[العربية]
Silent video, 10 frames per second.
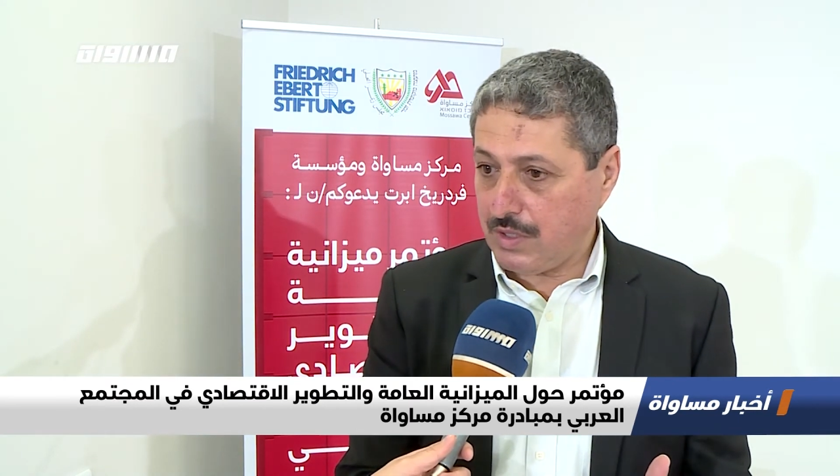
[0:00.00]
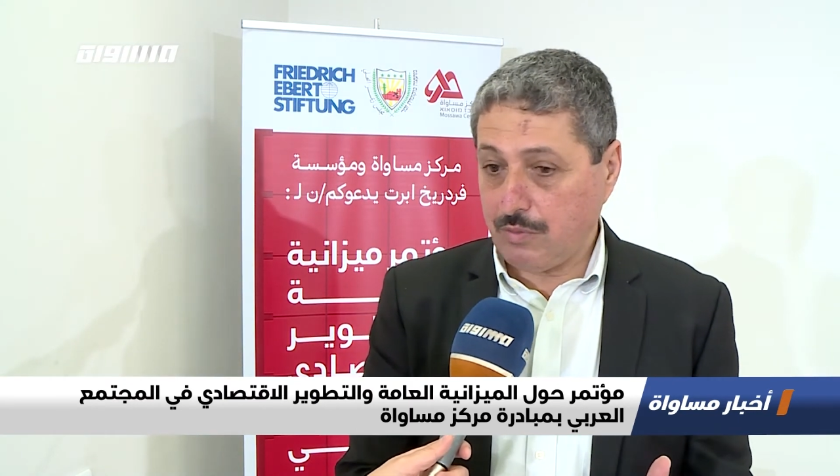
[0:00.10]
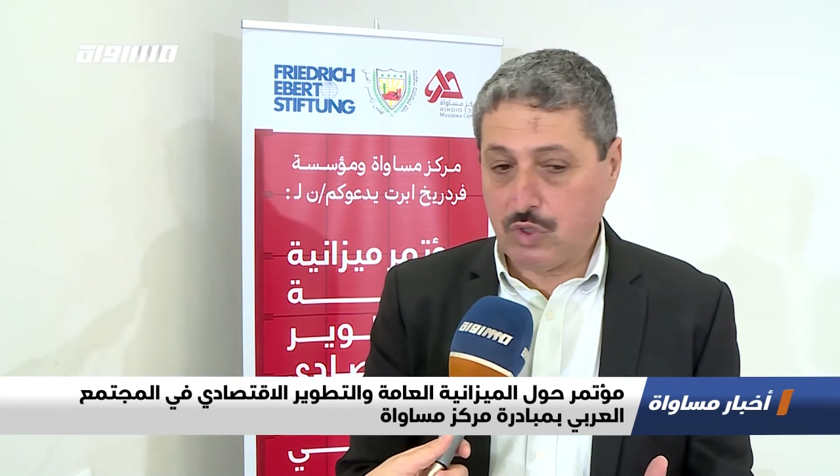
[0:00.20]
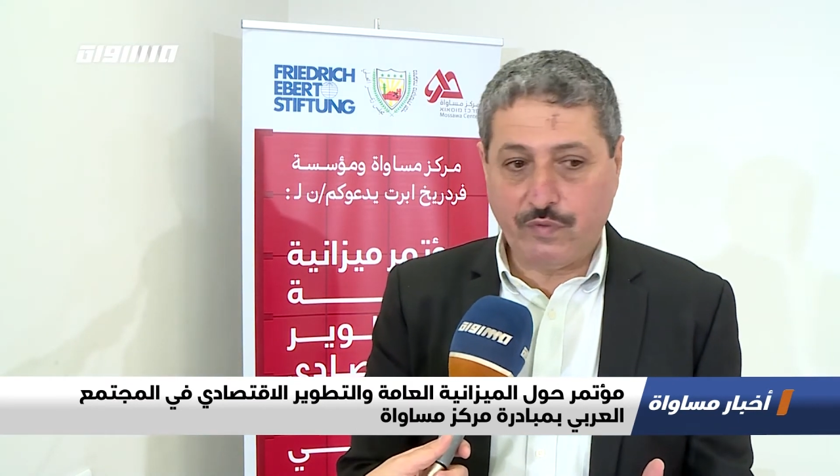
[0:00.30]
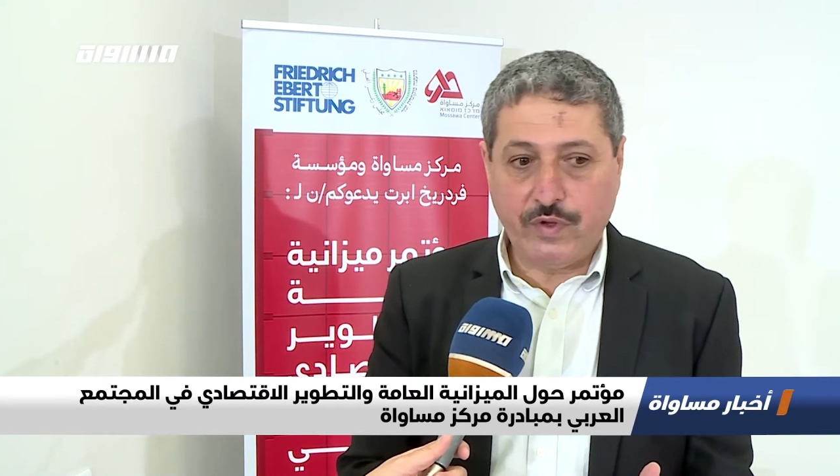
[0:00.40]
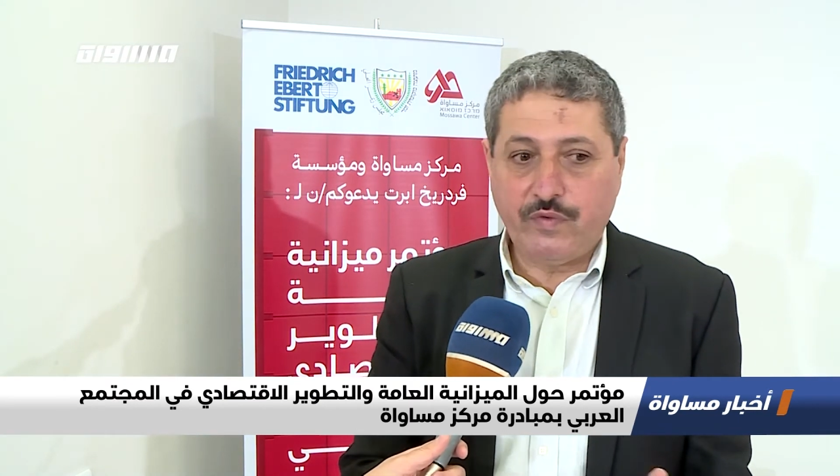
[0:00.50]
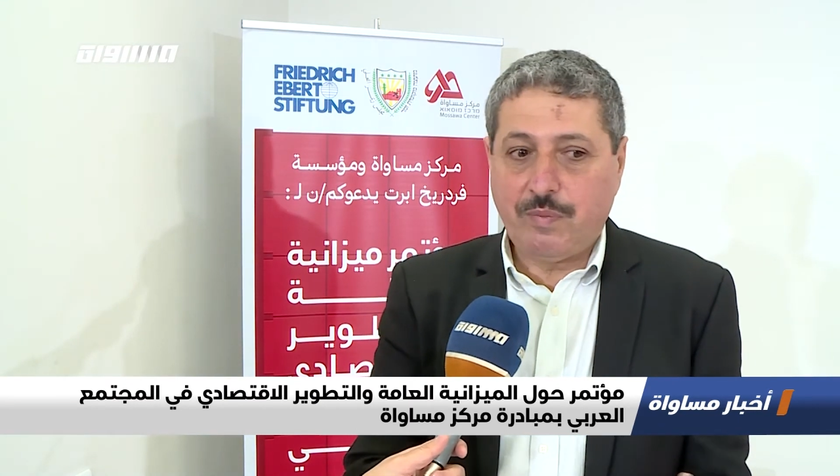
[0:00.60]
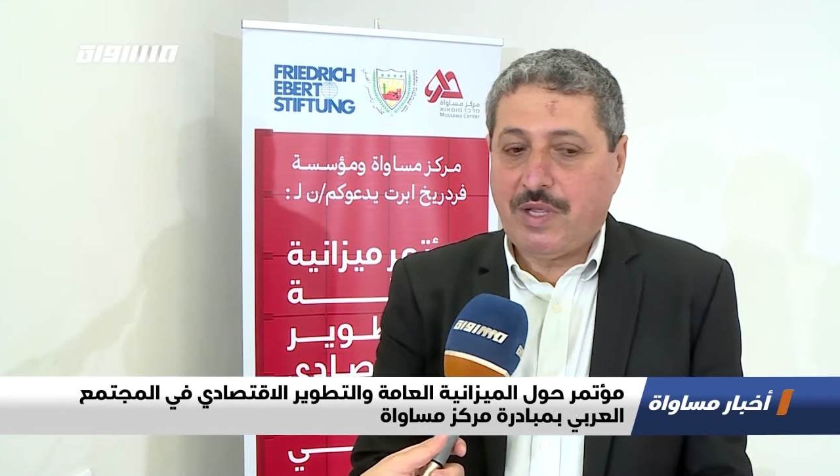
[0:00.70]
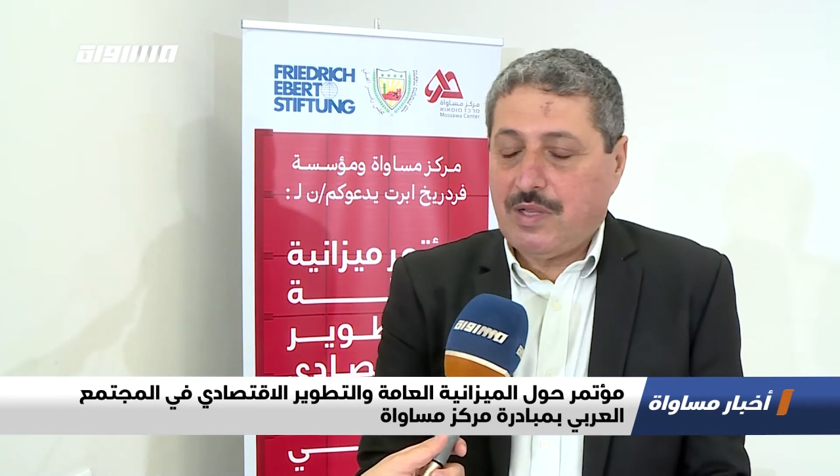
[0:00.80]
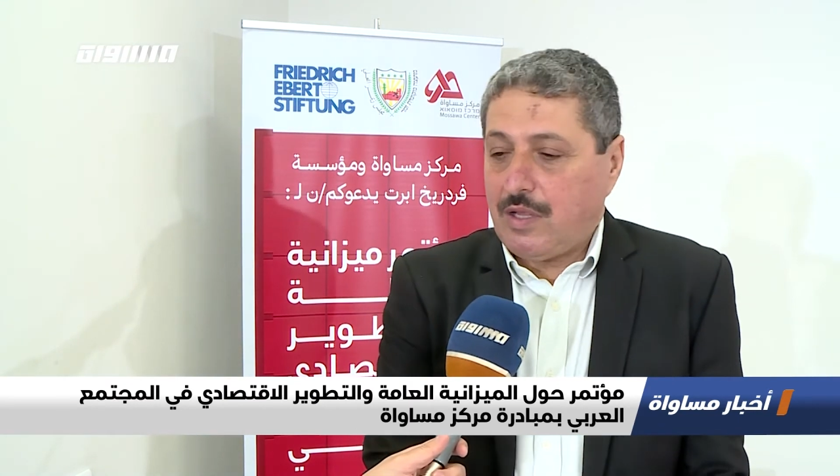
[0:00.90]
انت بتشوف انه في
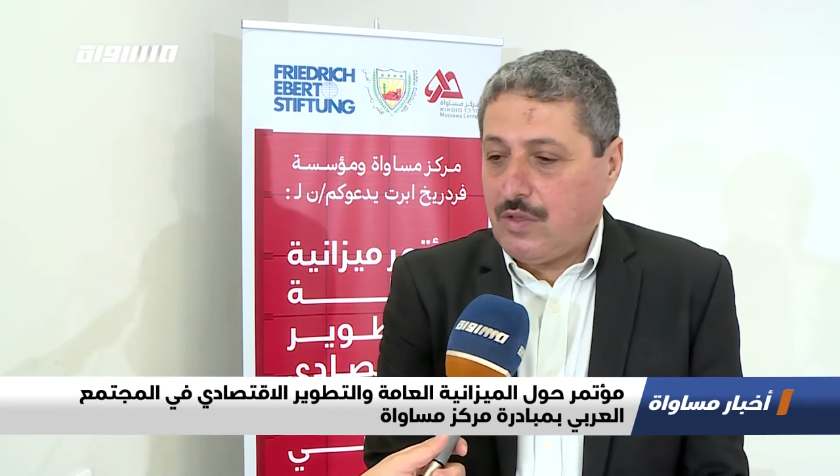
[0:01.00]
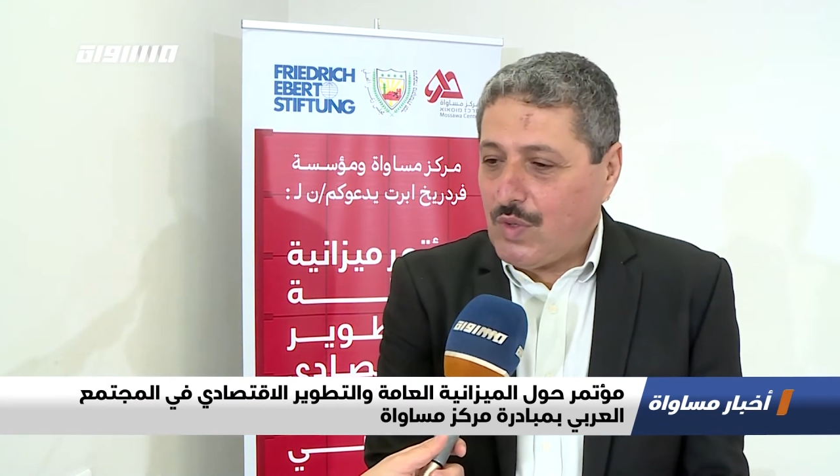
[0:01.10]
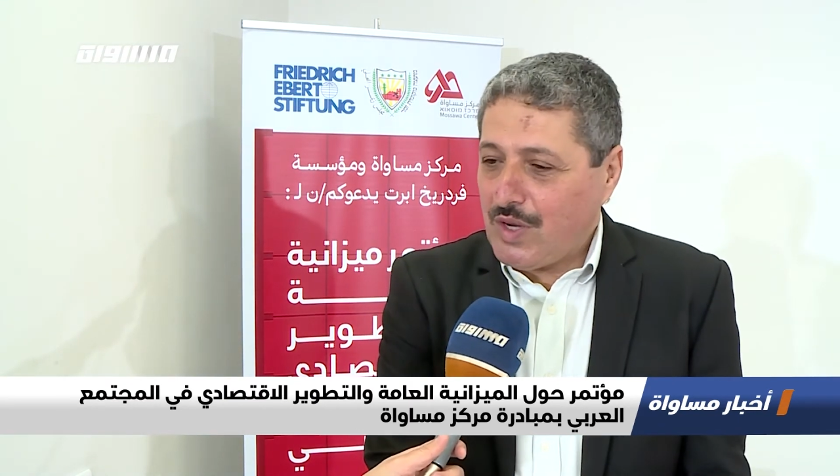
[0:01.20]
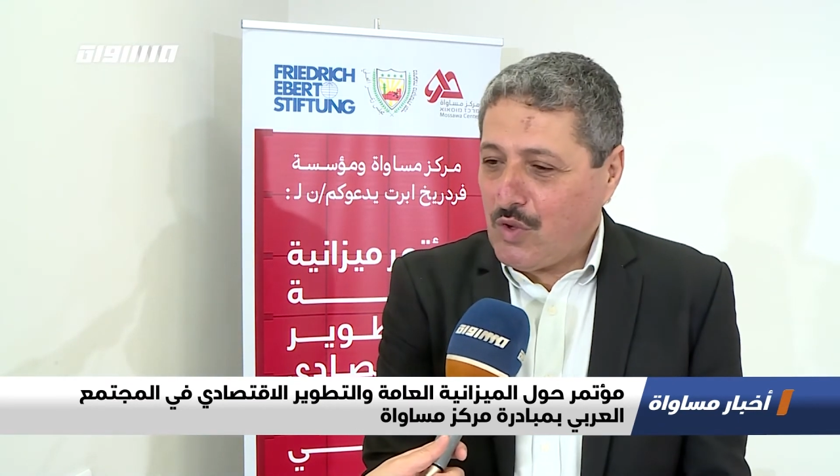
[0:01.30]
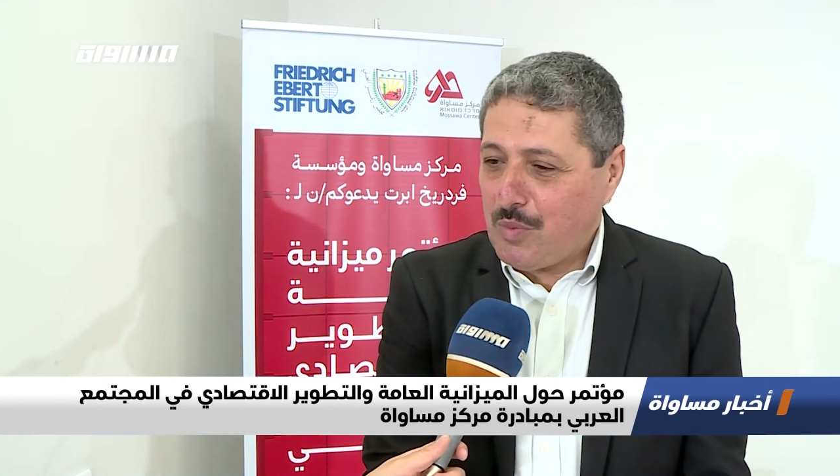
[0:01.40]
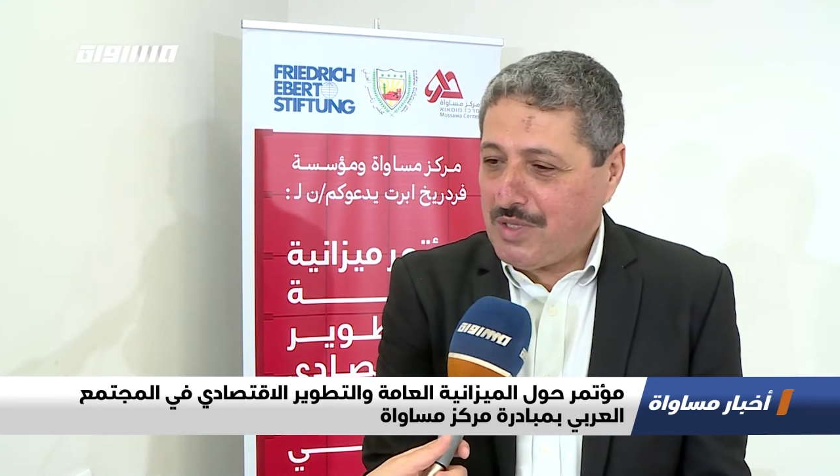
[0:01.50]
بعد الحديث اليوم